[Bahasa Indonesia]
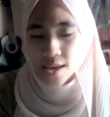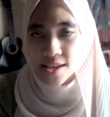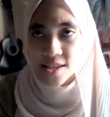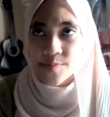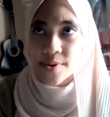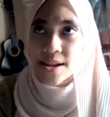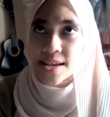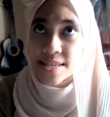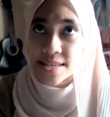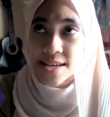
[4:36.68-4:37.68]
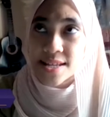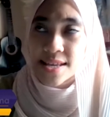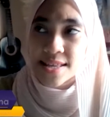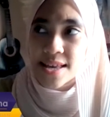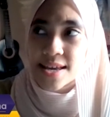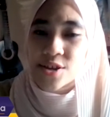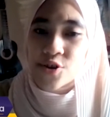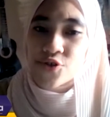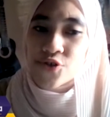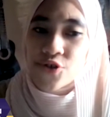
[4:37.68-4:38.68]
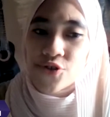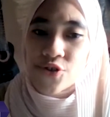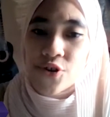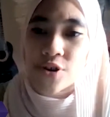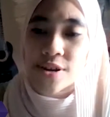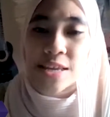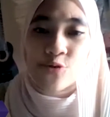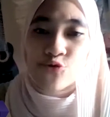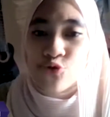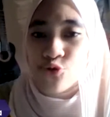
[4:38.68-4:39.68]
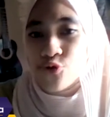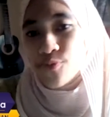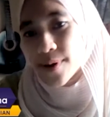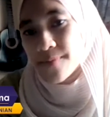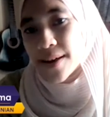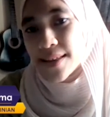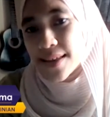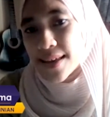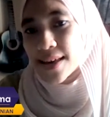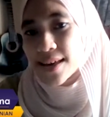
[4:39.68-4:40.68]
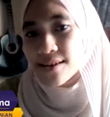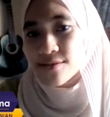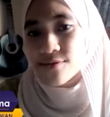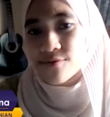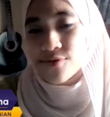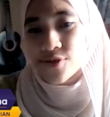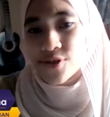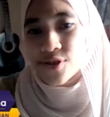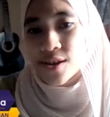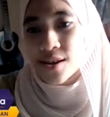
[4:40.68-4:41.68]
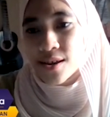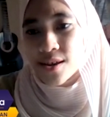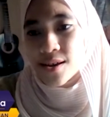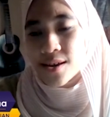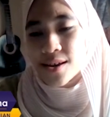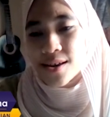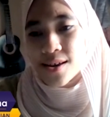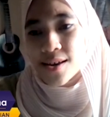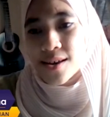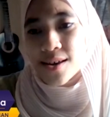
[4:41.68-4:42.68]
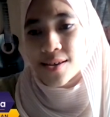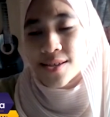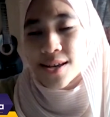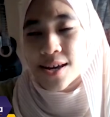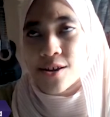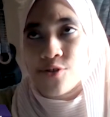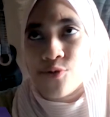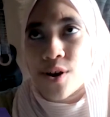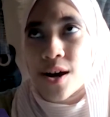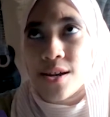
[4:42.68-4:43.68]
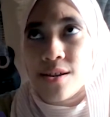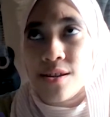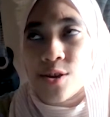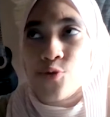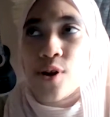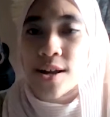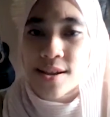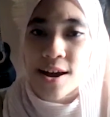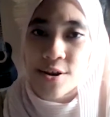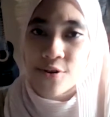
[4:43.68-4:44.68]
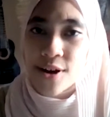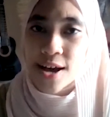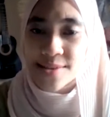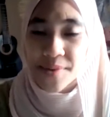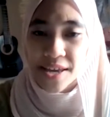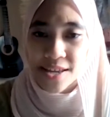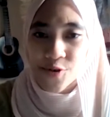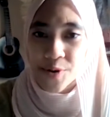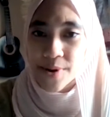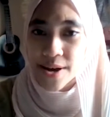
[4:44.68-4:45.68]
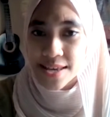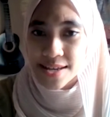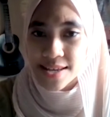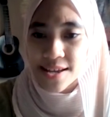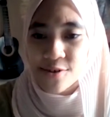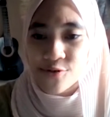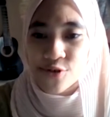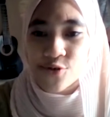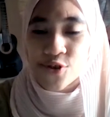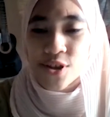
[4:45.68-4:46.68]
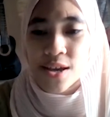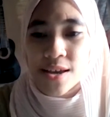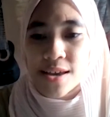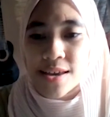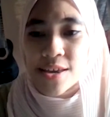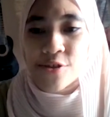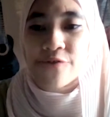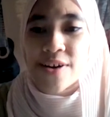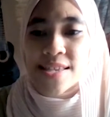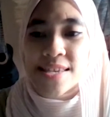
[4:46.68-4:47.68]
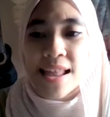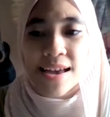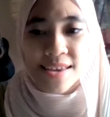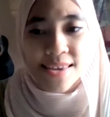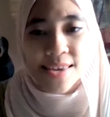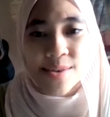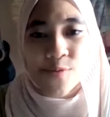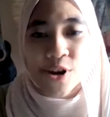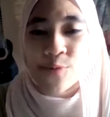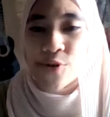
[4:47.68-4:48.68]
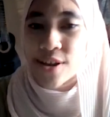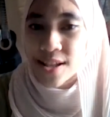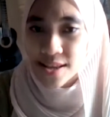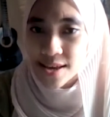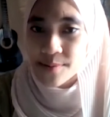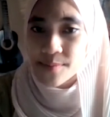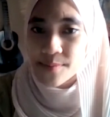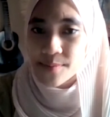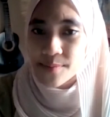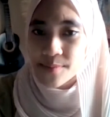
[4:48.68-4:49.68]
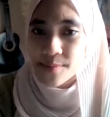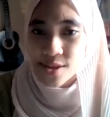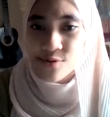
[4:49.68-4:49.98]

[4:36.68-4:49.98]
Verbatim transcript: Inspirasinya lihat dari contoh-contoh di YouTube kan banyak, terus Nah, sekarang juga kan yang jualan kado custom kayak gini udah banyak, jadi aku terus inovasi lagi model-modelnya yang baru.